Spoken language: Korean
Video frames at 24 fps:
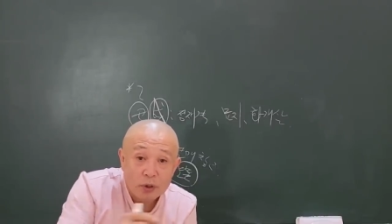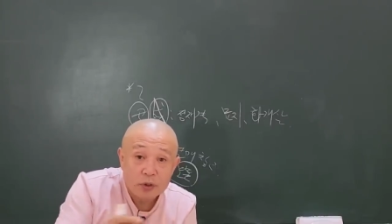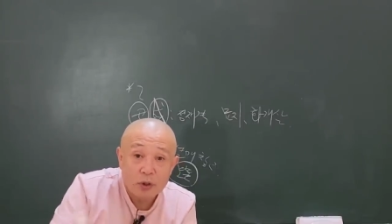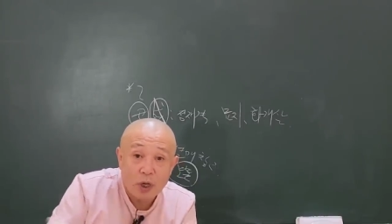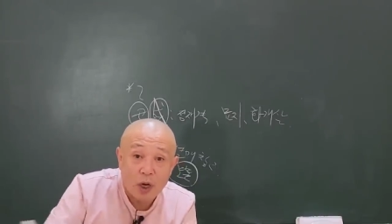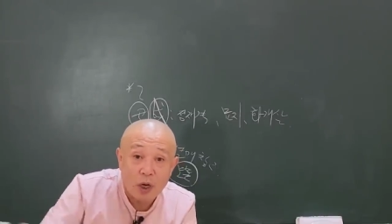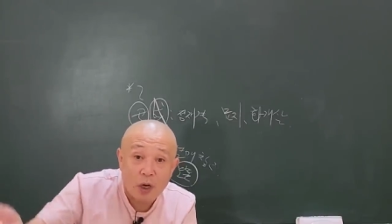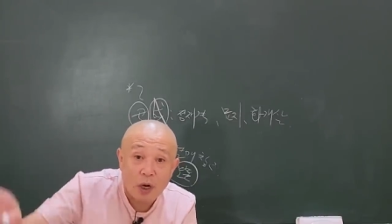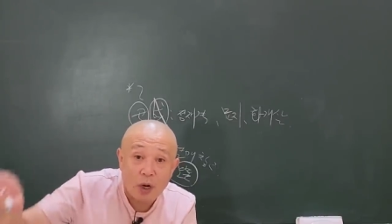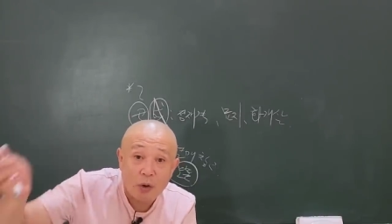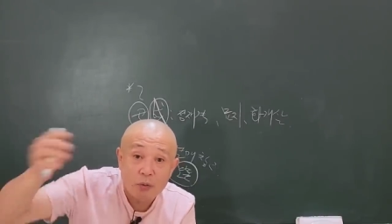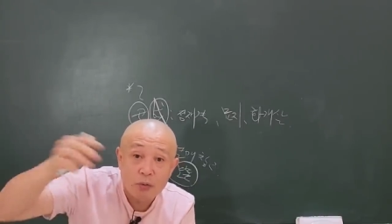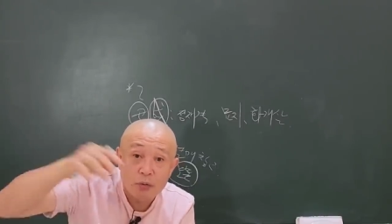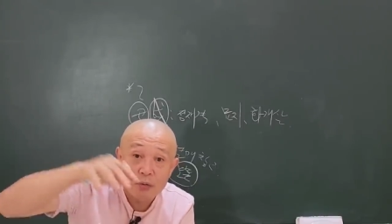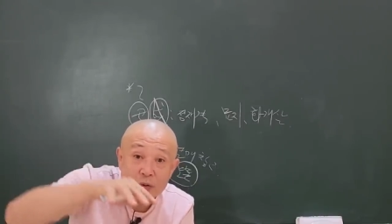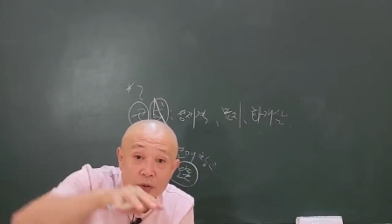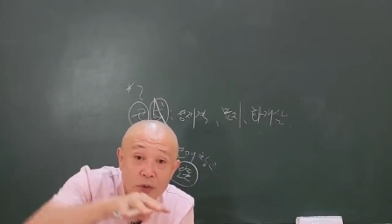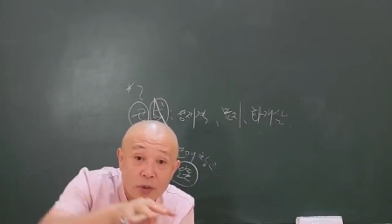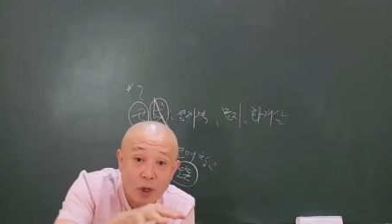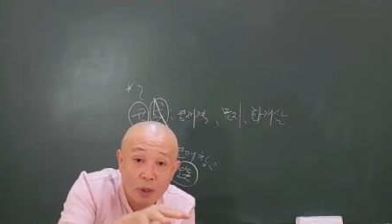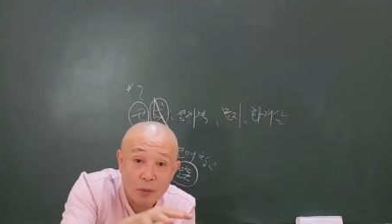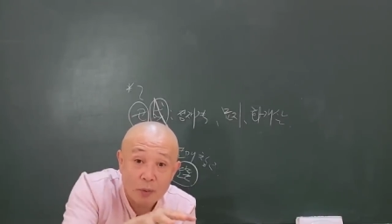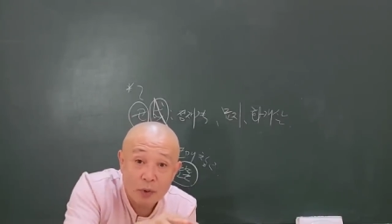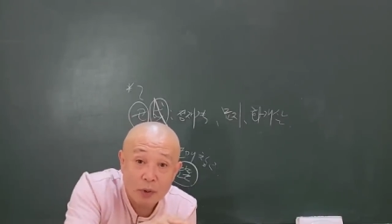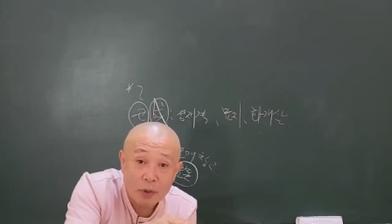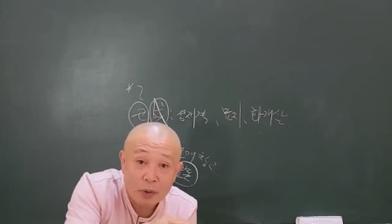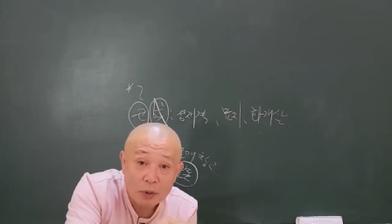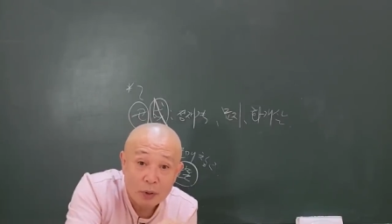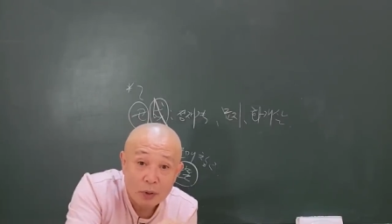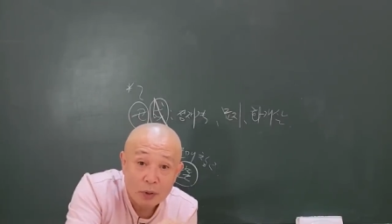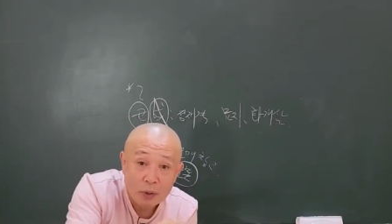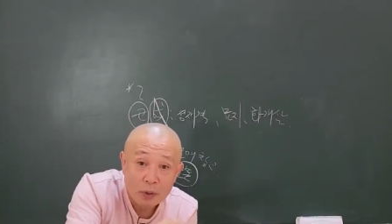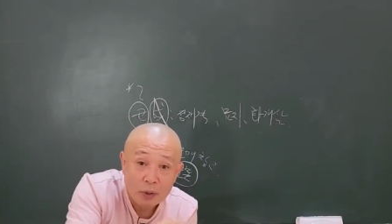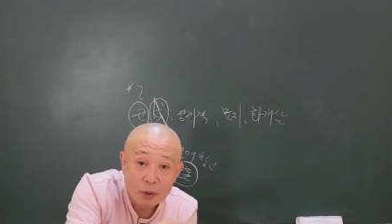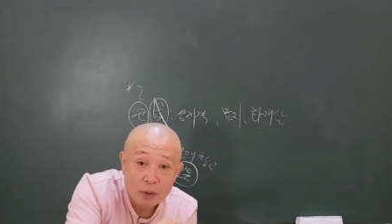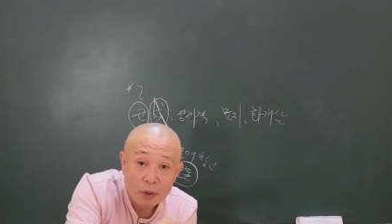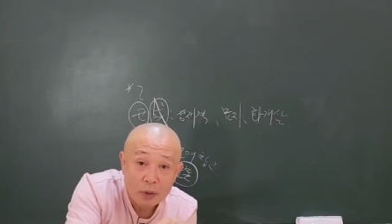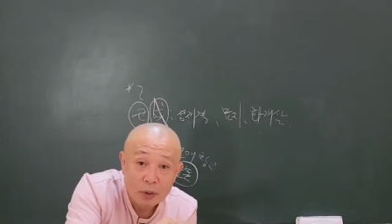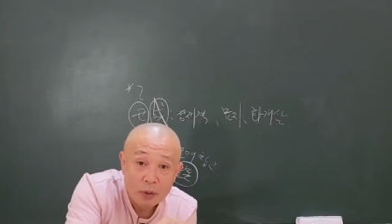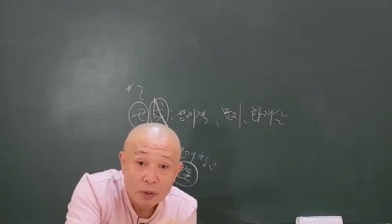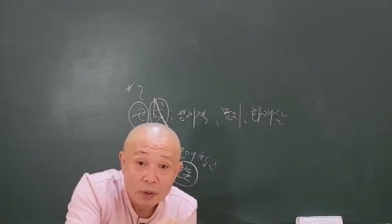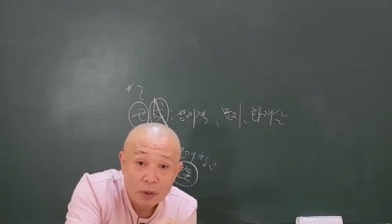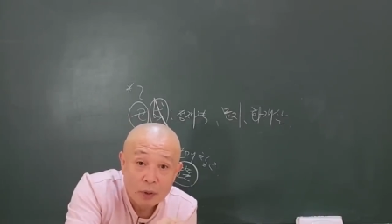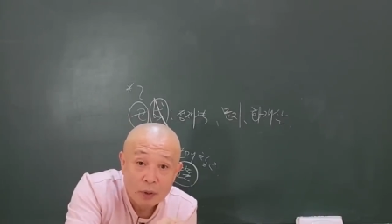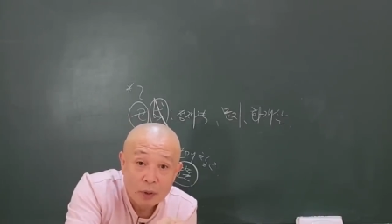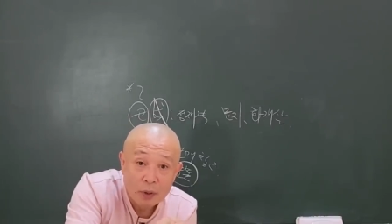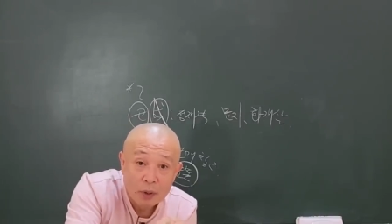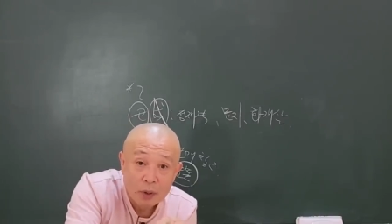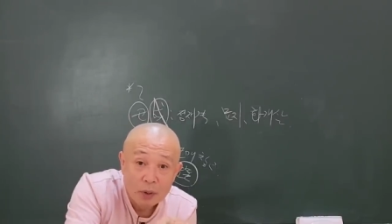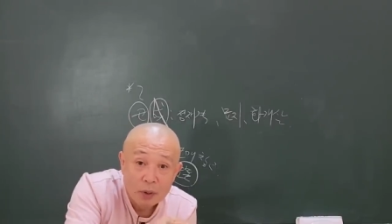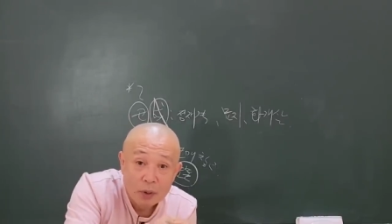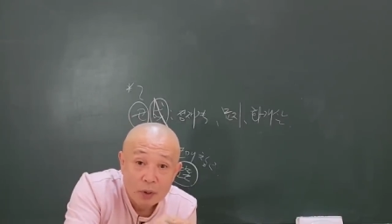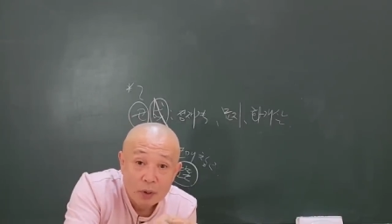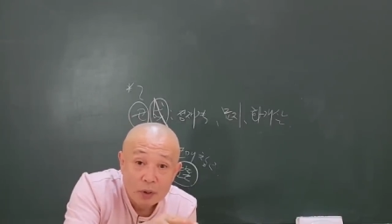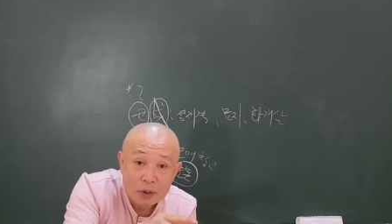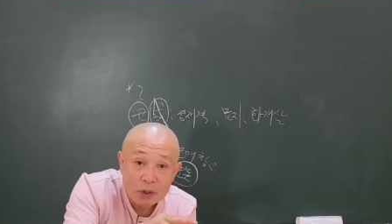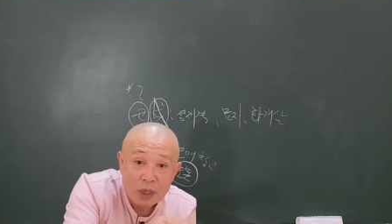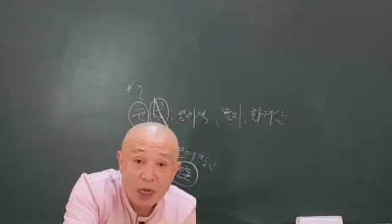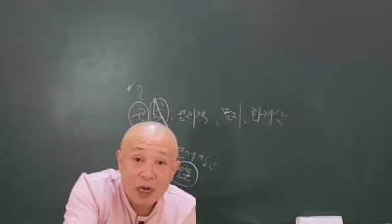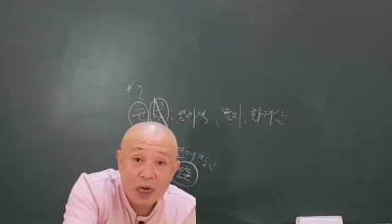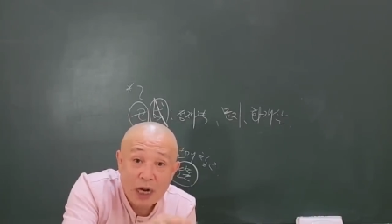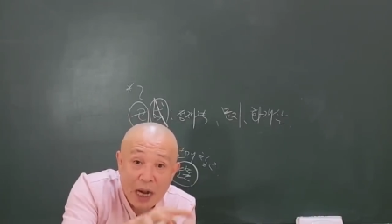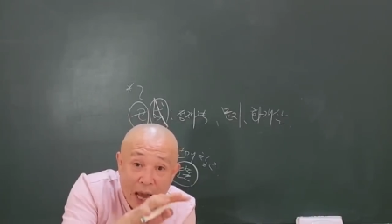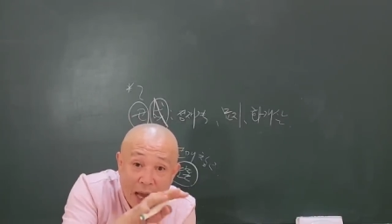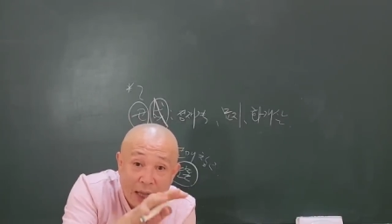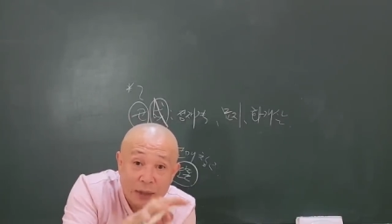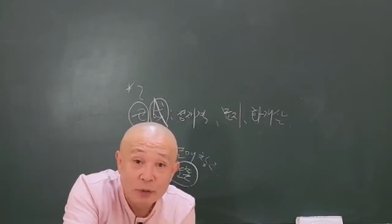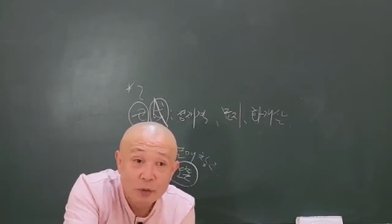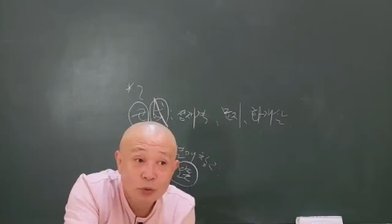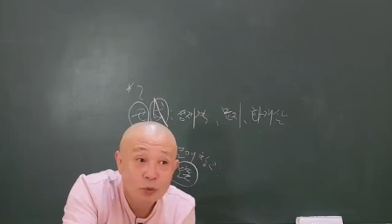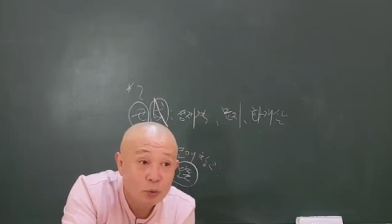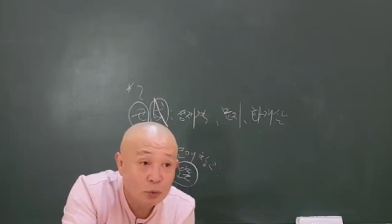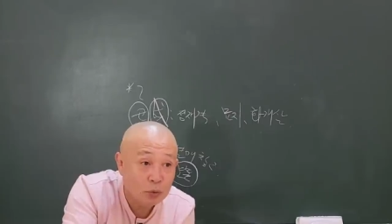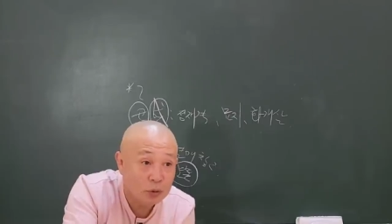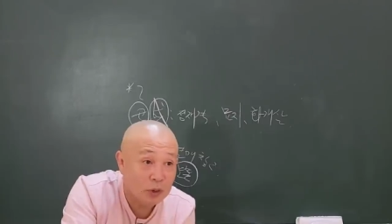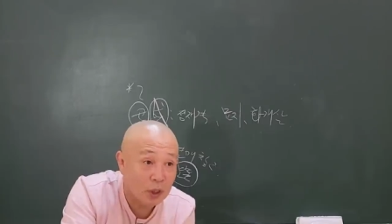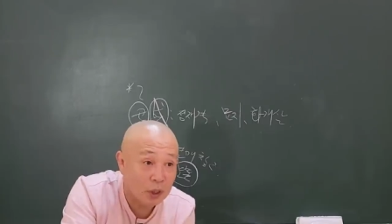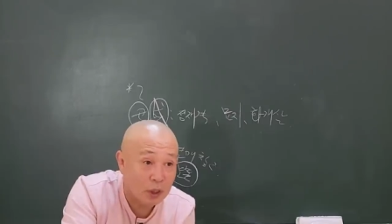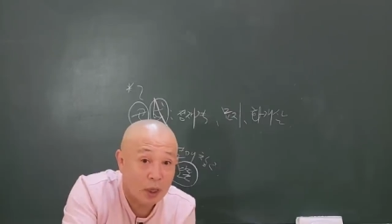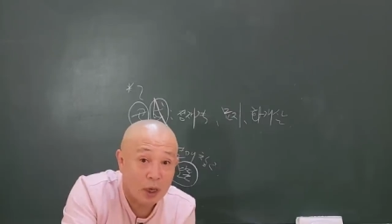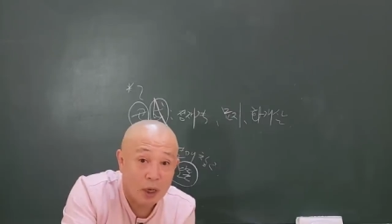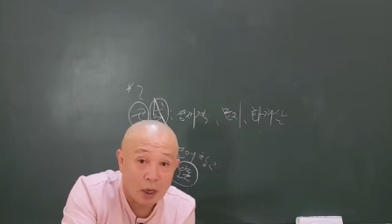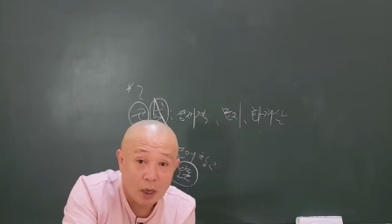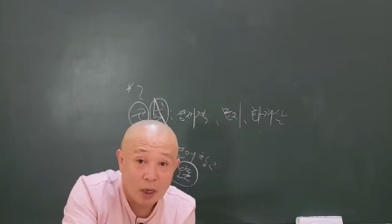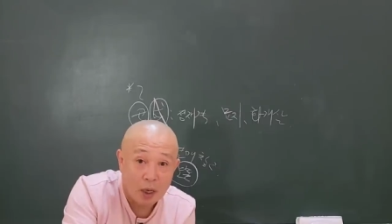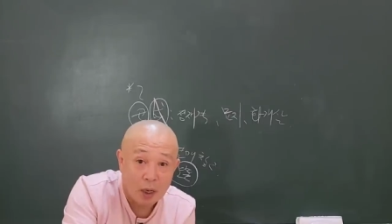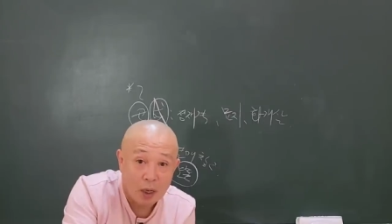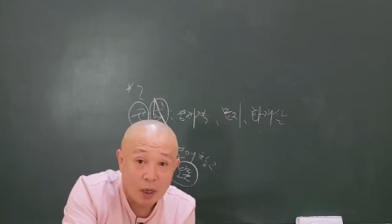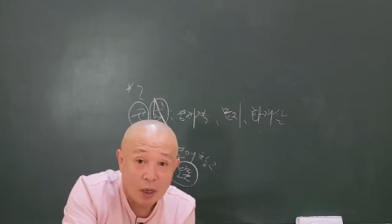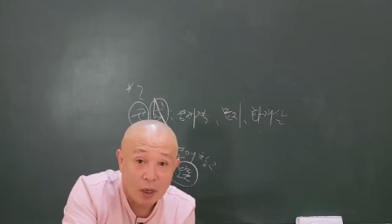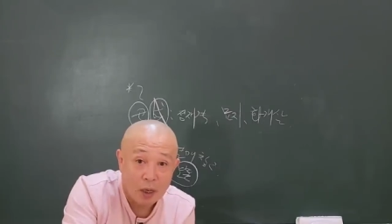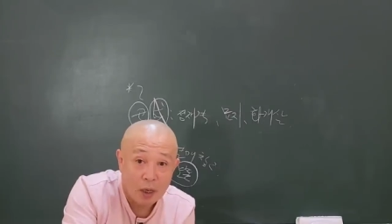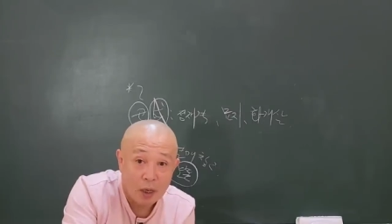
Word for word: 차가운 거 들어가면 잘 안 녹잖아.